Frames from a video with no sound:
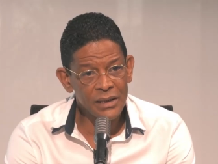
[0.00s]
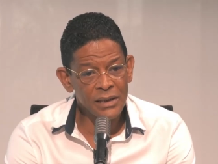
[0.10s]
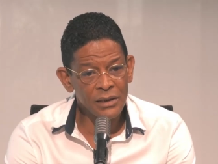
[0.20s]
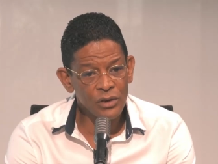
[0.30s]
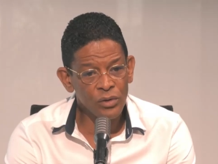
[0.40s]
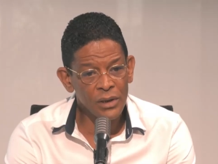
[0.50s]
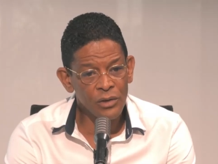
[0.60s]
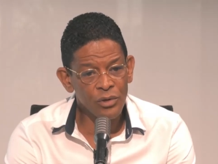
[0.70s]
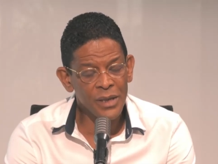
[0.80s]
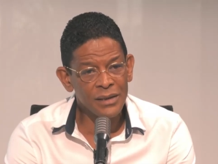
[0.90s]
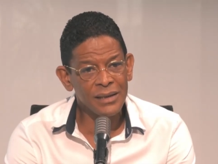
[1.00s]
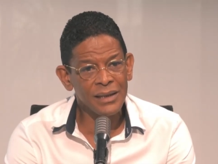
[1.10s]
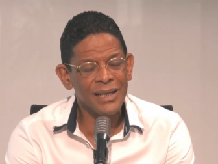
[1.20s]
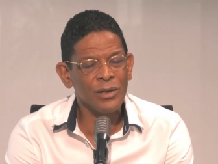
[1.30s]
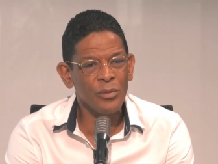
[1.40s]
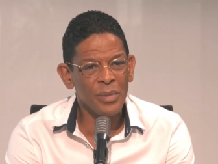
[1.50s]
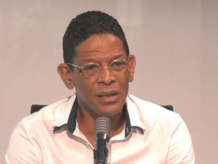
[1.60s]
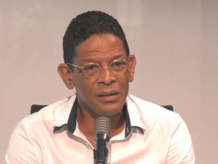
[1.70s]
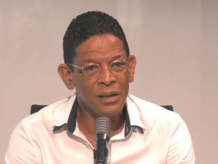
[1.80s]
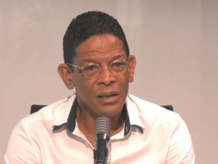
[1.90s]
territoriale de Martinique. Quelque
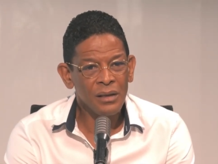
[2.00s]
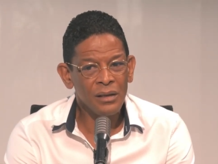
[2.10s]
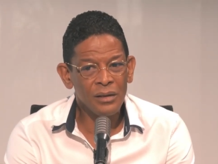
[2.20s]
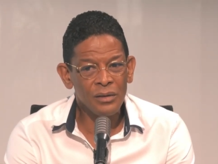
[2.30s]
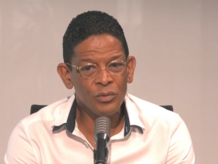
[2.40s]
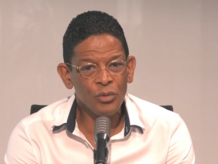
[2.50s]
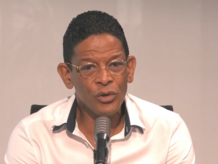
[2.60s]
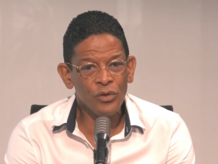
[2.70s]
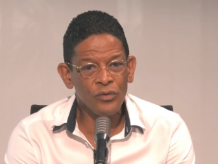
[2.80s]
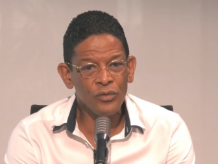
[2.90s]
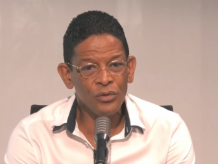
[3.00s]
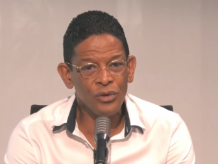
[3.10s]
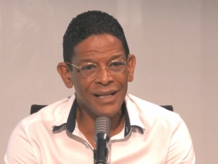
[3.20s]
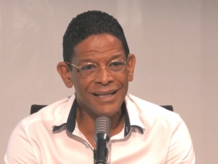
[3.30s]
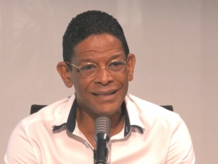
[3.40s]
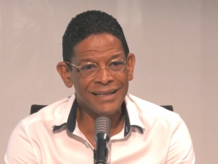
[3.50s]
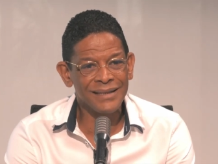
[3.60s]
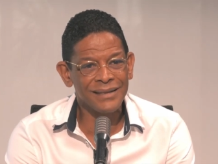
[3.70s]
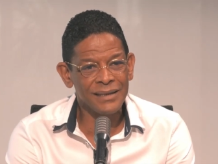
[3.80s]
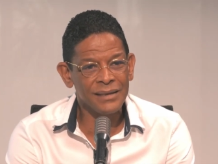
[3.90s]
part, euh, du point de vue de la
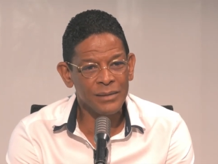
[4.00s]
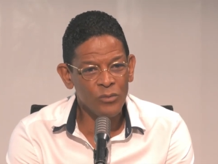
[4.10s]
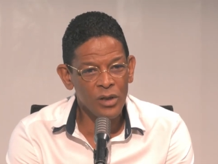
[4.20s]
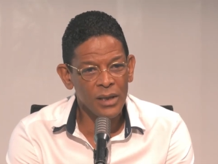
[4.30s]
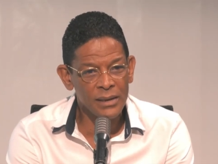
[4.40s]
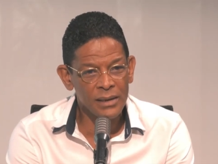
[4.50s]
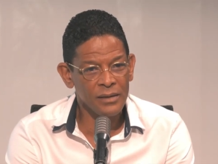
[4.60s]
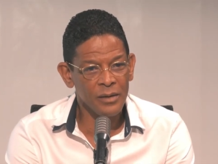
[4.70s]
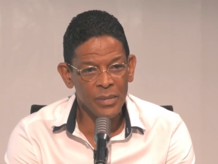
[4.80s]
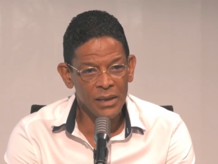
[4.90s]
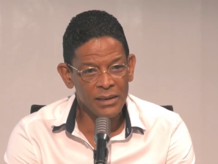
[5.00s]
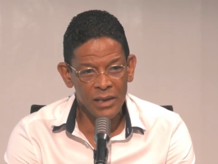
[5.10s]
santé démocratique d'un pays, ça ne